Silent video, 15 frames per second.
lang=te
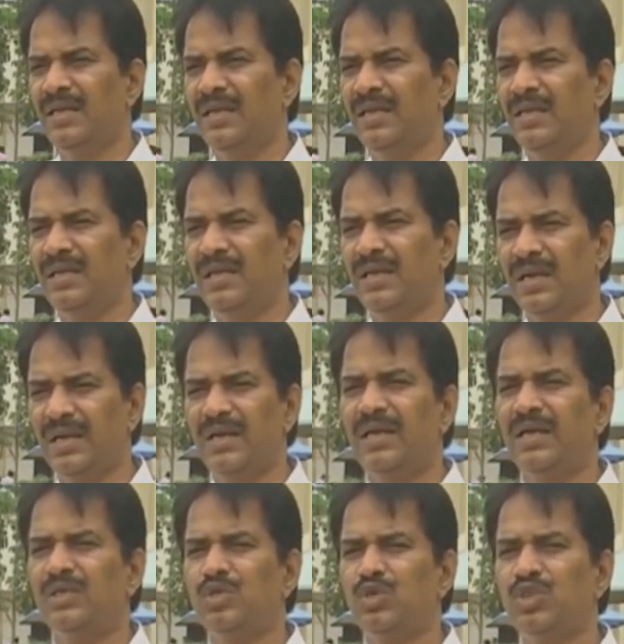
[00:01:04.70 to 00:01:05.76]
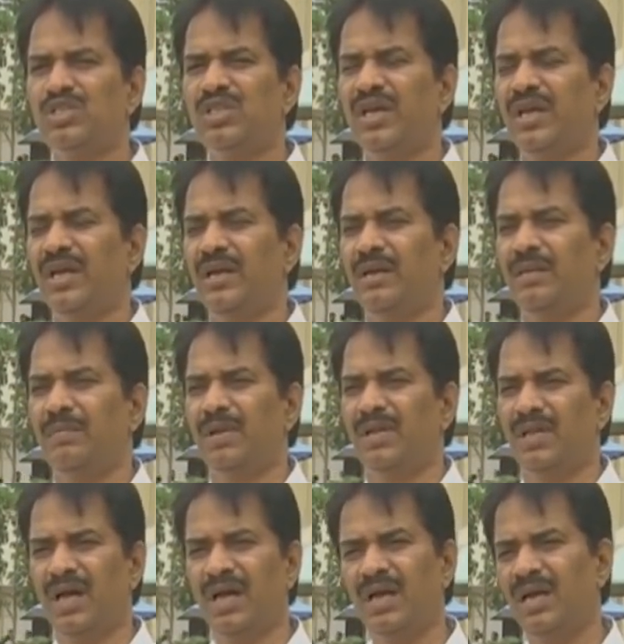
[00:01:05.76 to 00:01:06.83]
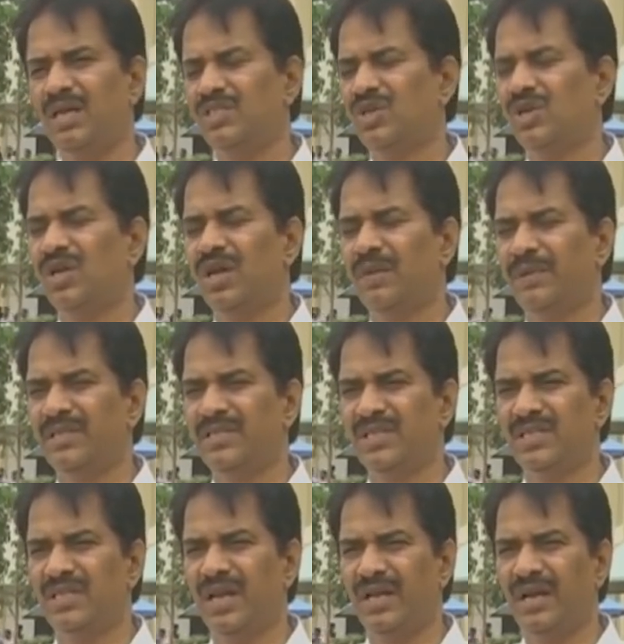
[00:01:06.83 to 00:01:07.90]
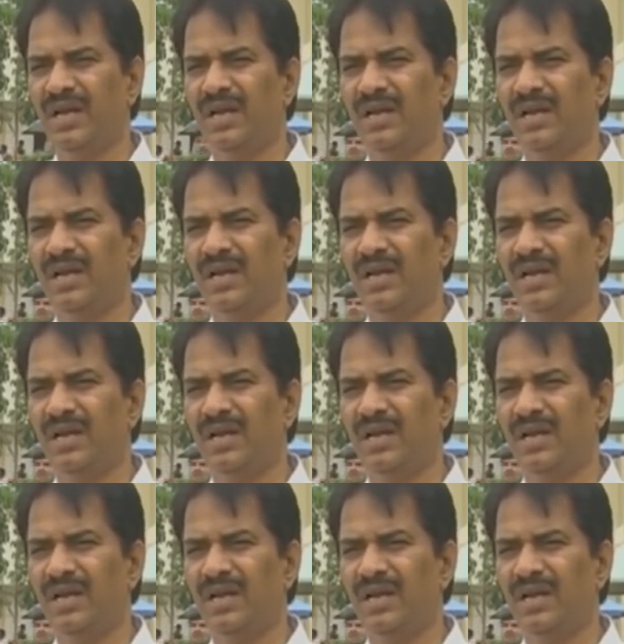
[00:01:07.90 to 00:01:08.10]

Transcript: ఇక్కడ చూస్తే ప్రధాన అర్చకులుగా పనిచేసిన ఆయన